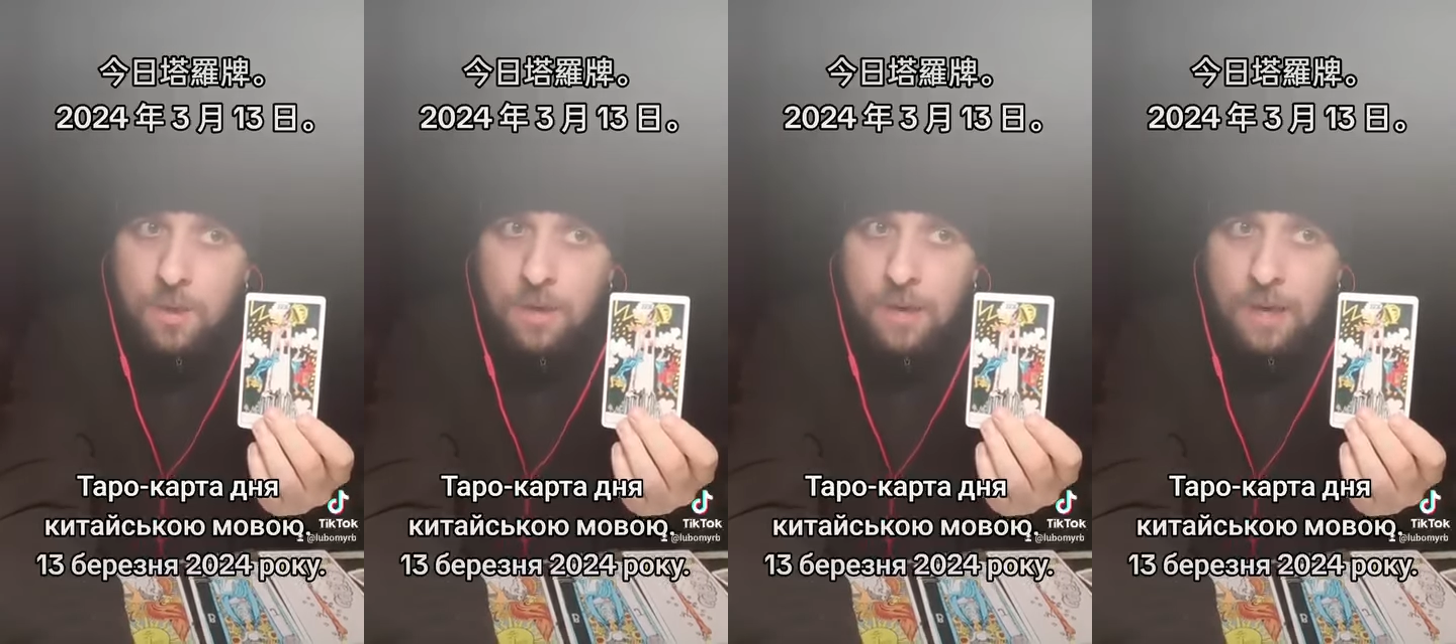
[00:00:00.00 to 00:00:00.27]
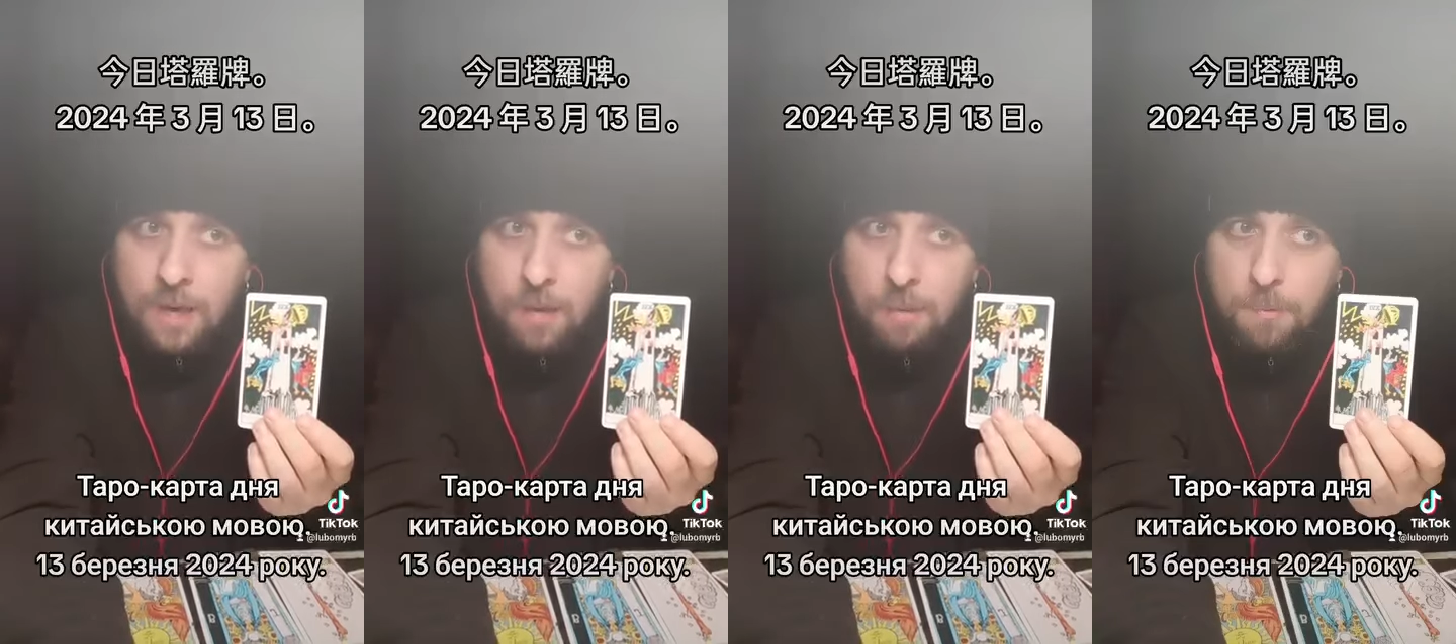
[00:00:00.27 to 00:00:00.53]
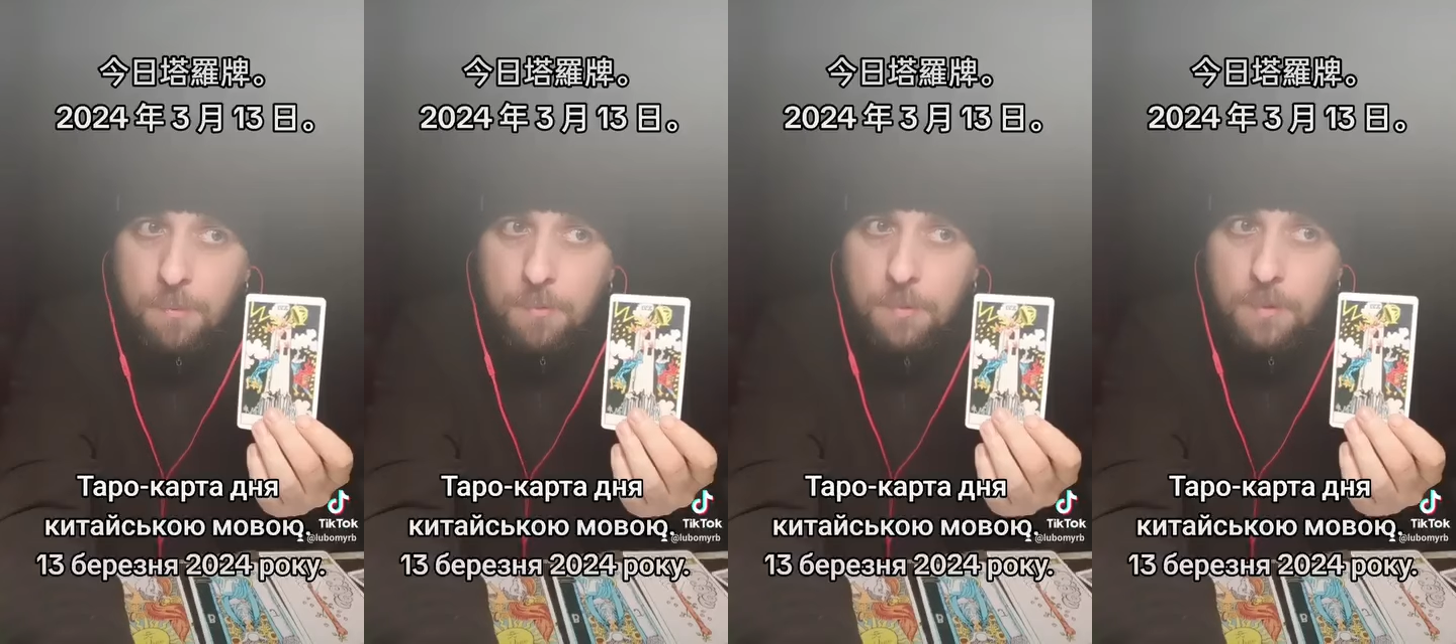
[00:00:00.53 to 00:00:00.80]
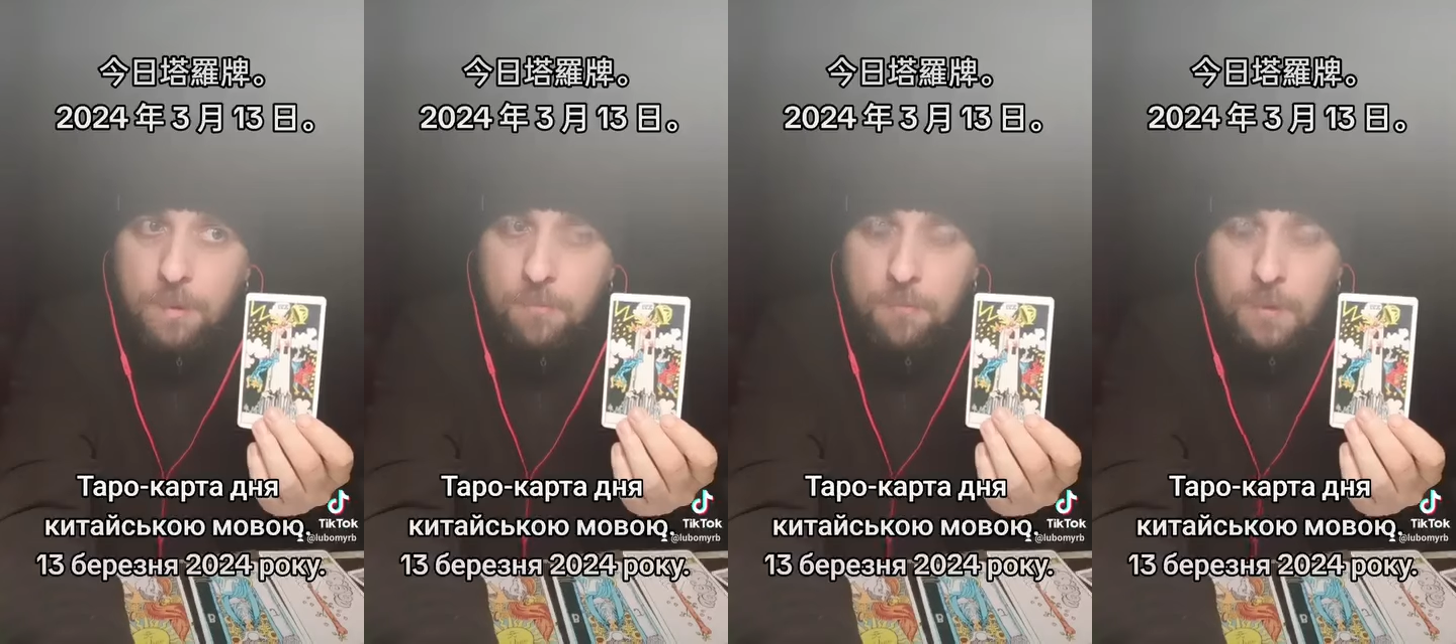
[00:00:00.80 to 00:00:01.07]
这一天是
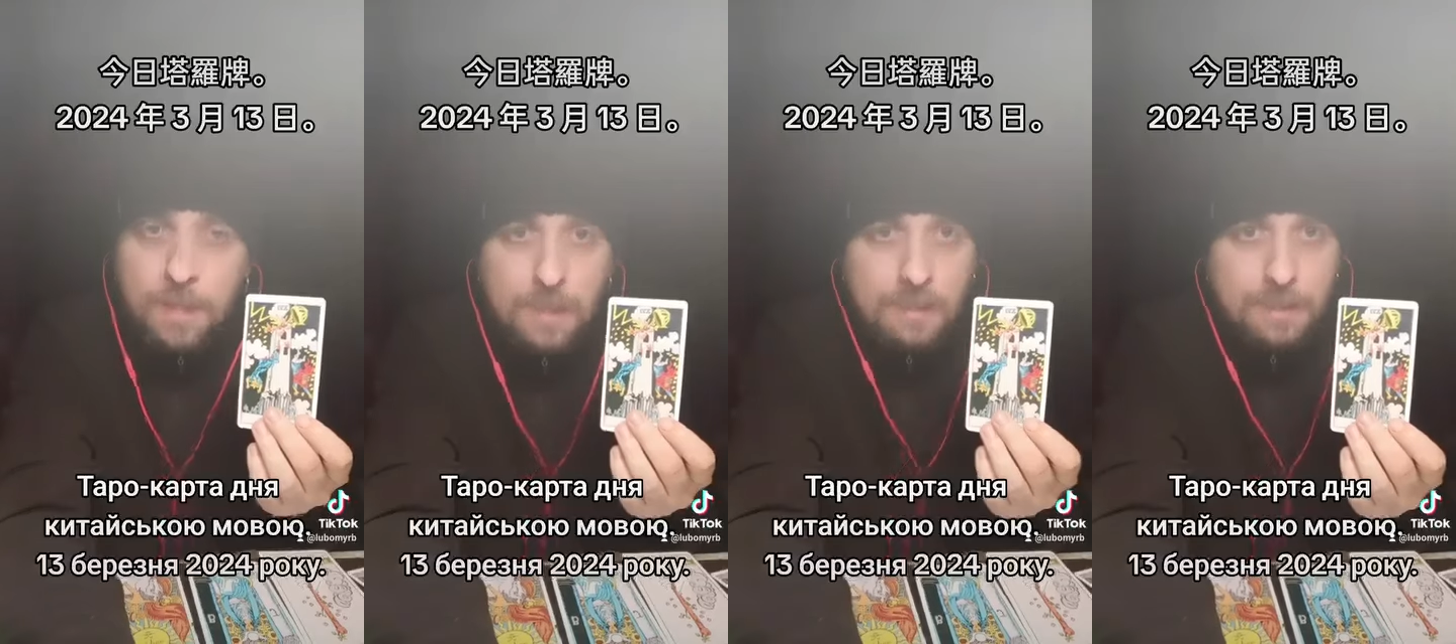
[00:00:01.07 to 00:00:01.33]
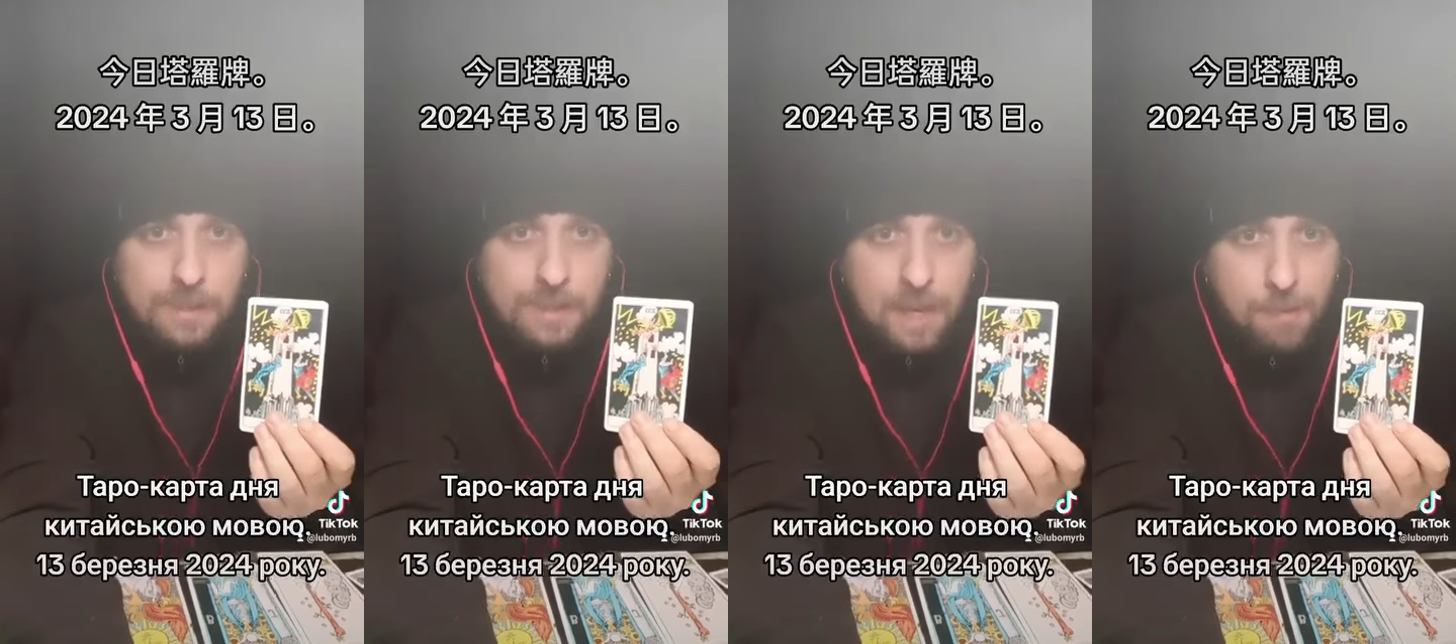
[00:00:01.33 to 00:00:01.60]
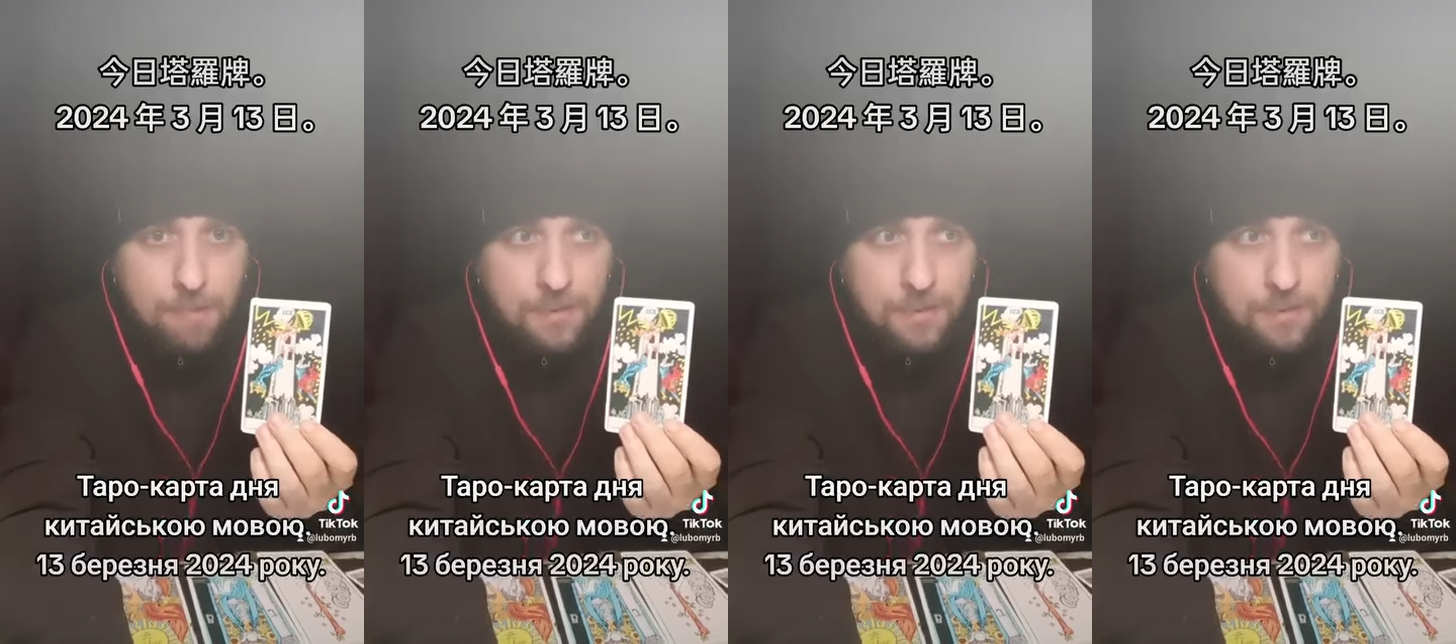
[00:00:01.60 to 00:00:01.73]
解放日，